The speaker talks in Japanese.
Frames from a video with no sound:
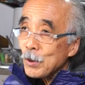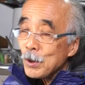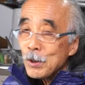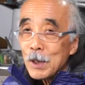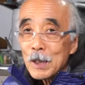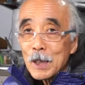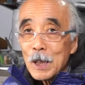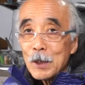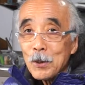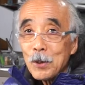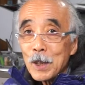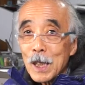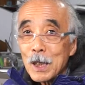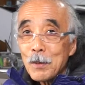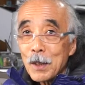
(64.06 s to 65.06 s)
殊な才能
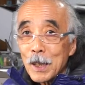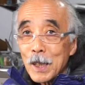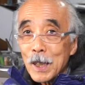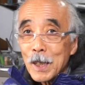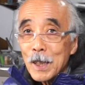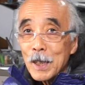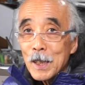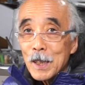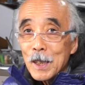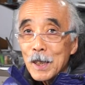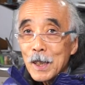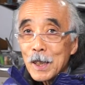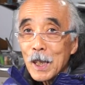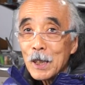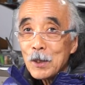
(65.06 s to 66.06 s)
があればね
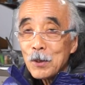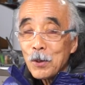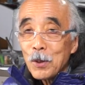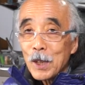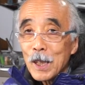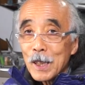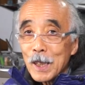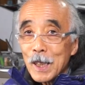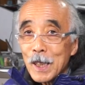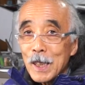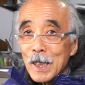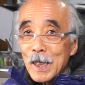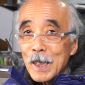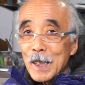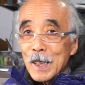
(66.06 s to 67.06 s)
歌手とかね
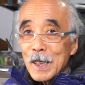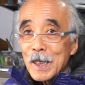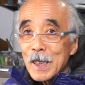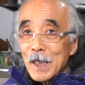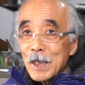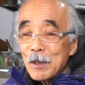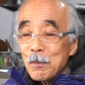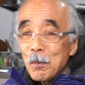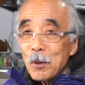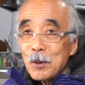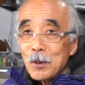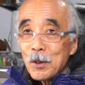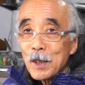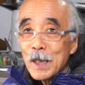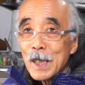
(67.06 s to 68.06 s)
スポーツ
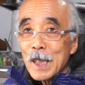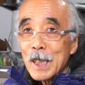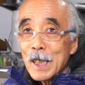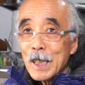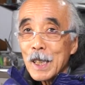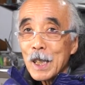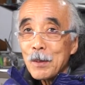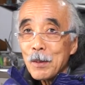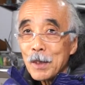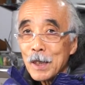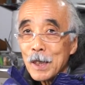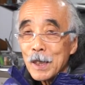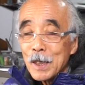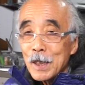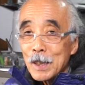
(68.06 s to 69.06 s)
とかなんかあれば
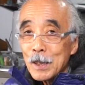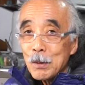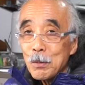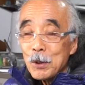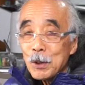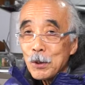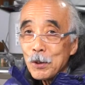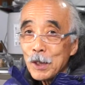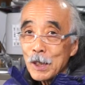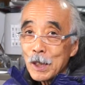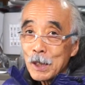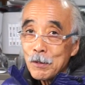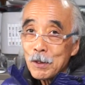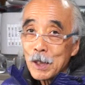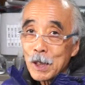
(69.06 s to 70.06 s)
ね自分一人でで
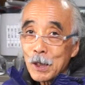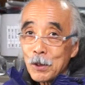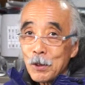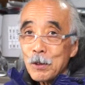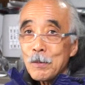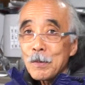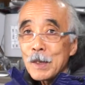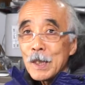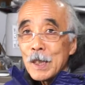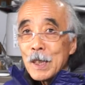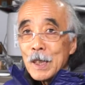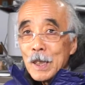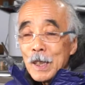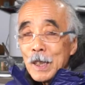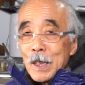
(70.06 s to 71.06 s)
きるんだけど、
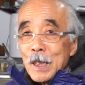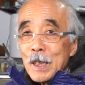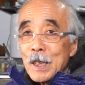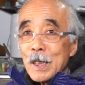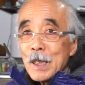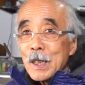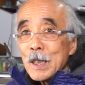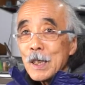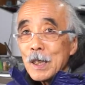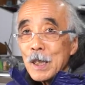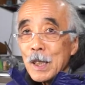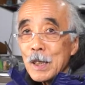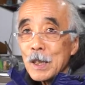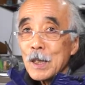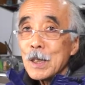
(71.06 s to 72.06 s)
えー、や
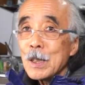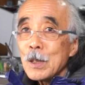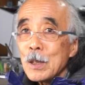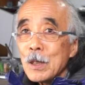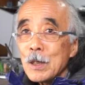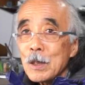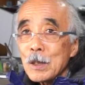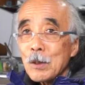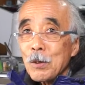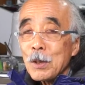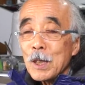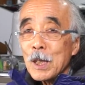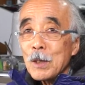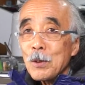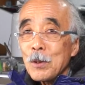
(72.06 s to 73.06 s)
はりそれ
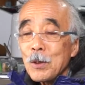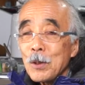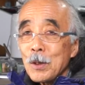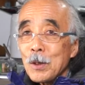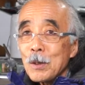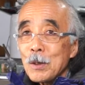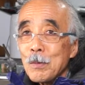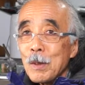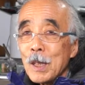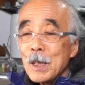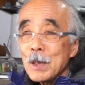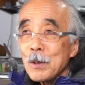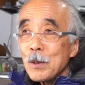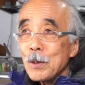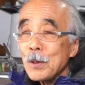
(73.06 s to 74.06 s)
なりの周
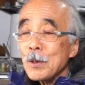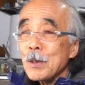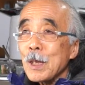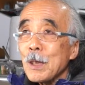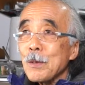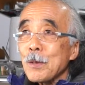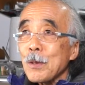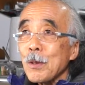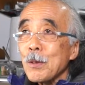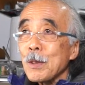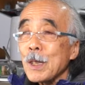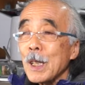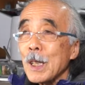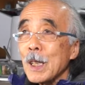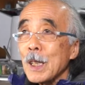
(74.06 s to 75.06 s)
りのスタッフという
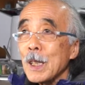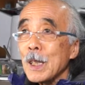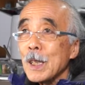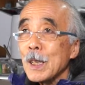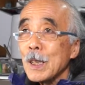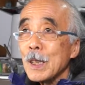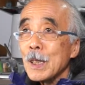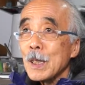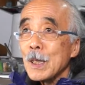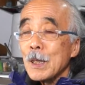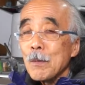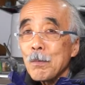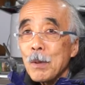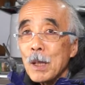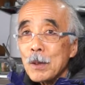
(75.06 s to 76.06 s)
か
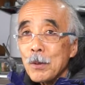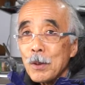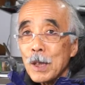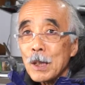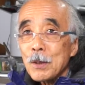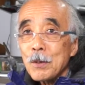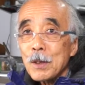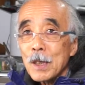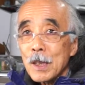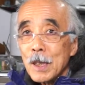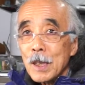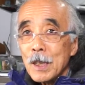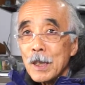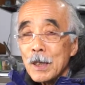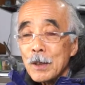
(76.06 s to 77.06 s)
パートナーというか
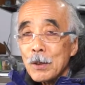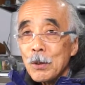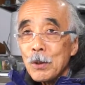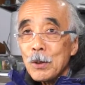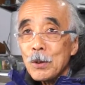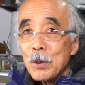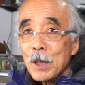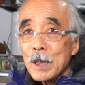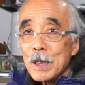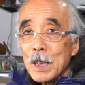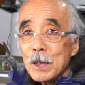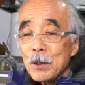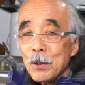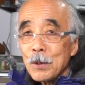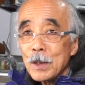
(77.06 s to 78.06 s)
なそういうのがいな
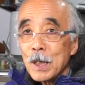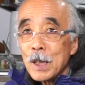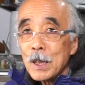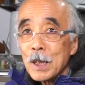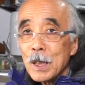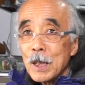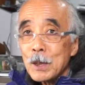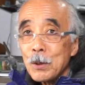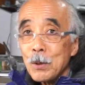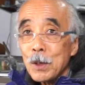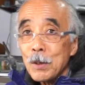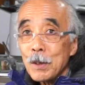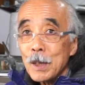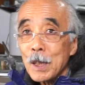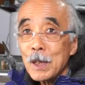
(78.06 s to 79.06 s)
いとなかなか一人
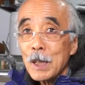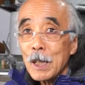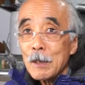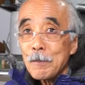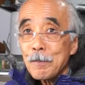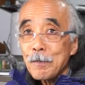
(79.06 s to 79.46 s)
ではできない